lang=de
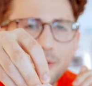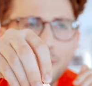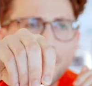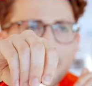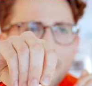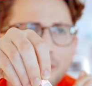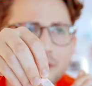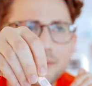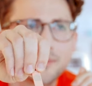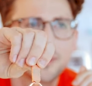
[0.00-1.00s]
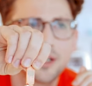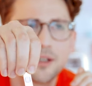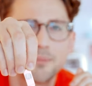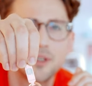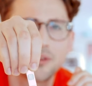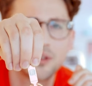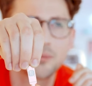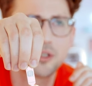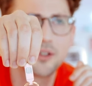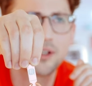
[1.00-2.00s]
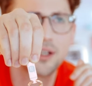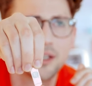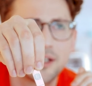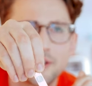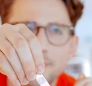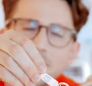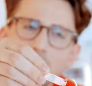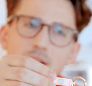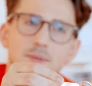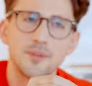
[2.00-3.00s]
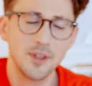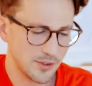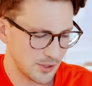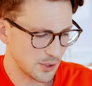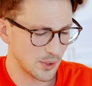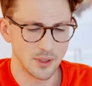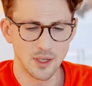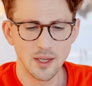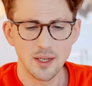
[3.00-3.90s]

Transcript: ist roségold mit so einem Schlüsselanhänger aus Metall. Sehr, sehr schön.